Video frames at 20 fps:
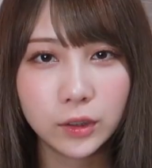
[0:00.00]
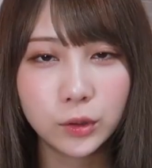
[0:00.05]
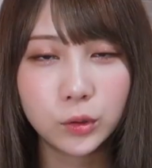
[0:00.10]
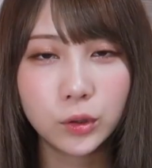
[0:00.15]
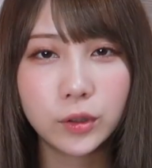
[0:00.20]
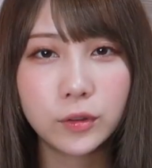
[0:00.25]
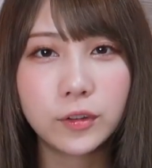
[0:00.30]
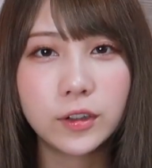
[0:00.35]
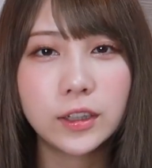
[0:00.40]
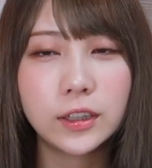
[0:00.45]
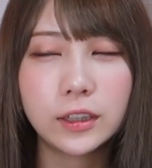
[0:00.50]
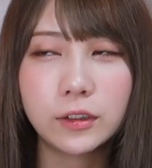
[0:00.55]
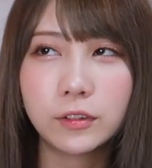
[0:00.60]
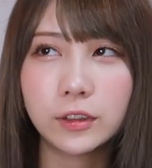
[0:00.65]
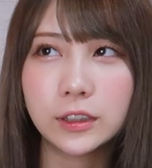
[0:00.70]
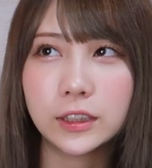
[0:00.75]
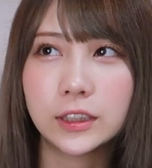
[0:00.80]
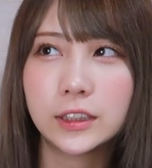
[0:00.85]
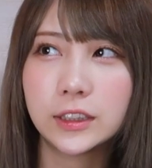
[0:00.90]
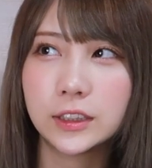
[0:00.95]
これはね
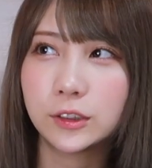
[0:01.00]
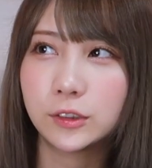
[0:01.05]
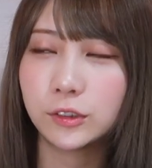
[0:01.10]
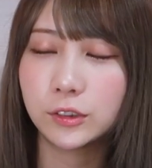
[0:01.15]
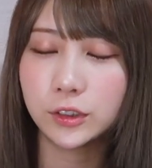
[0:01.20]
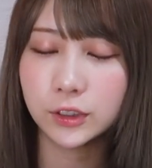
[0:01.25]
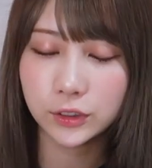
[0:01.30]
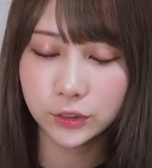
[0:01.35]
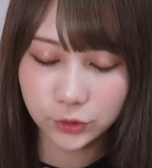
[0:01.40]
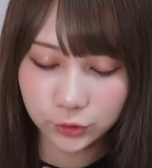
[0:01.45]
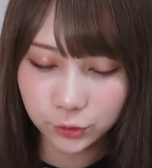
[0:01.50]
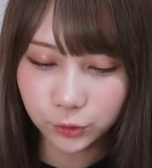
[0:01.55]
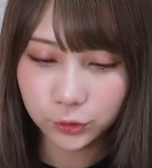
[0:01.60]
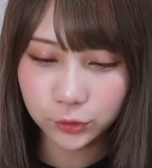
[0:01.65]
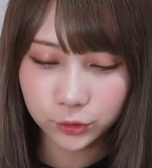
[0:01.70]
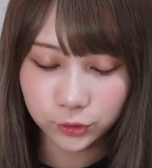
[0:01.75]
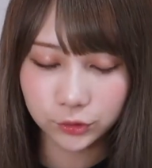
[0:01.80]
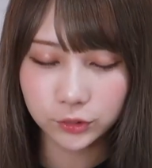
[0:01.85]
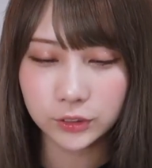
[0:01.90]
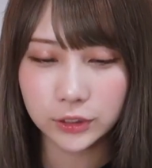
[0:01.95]
私にとってすご
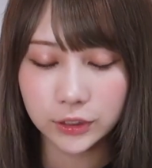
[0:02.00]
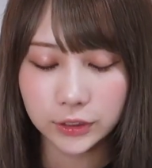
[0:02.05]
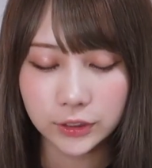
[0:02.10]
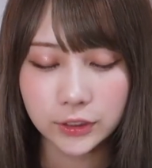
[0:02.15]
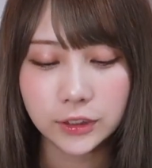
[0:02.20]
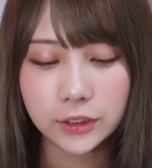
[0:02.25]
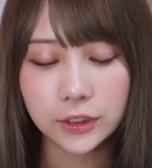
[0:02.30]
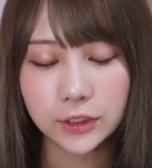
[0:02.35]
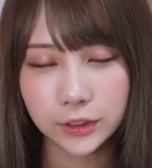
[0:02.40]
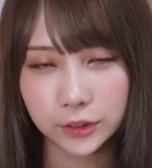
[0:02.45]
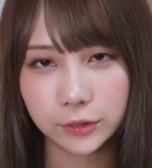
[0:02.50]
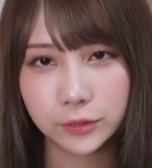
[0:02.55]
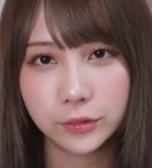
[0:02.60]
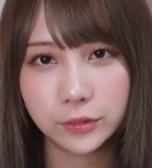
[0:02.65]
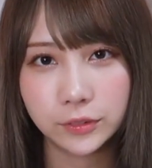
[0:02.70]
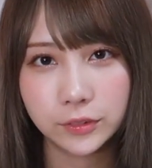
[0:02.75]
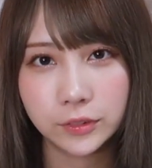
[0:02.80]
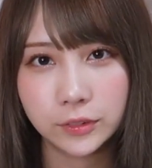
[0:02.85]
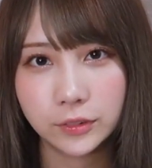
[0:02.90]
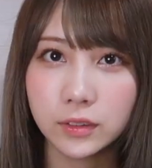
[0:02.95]
く嬉しいんですよ
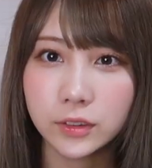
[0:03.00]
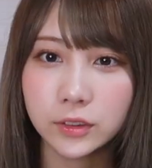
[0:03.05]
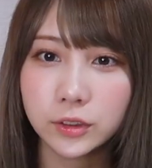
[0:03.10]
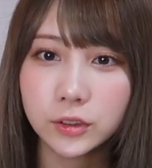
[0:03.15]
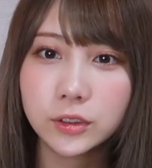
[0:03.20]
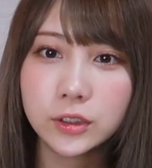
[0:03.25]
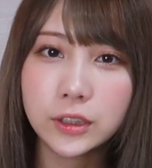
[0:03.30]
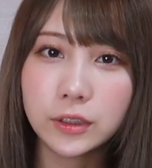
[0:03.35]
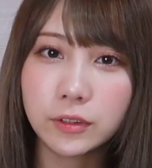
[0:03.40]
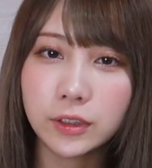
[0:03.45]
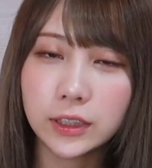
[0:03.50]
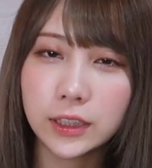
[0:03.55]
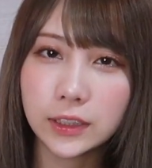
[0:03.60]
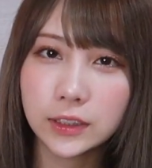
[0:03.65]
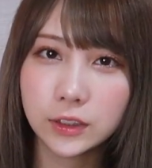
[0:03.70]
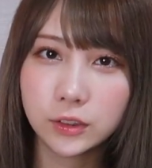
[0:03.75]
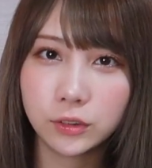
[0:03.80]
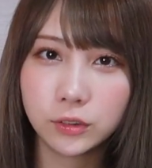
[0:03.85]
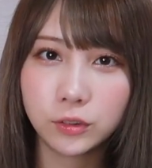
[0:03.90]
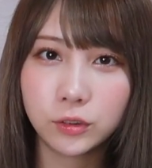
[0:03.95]
よくね
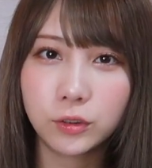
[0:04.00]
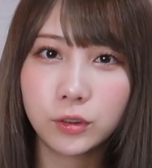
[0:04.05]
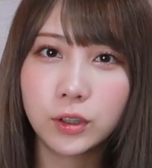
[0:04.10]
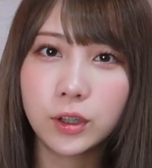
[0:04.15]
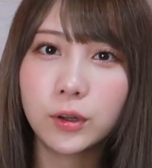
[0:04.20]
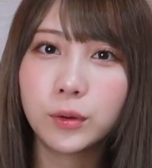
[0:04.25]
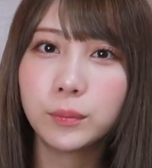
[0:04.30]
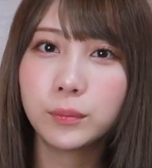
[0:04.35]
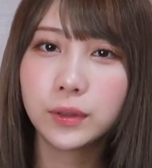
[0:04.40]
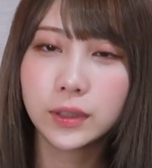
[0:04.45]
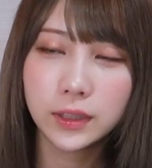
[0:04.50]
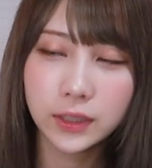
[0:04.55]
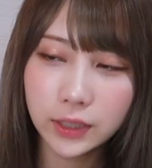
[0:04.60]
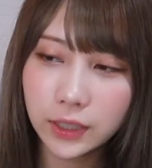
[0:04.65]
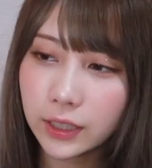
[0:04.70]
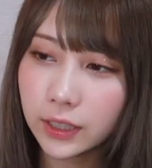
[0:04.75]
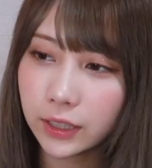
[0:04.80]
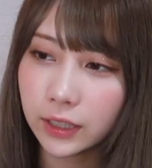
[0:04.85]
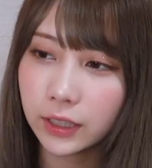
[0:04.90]
私の動画を見て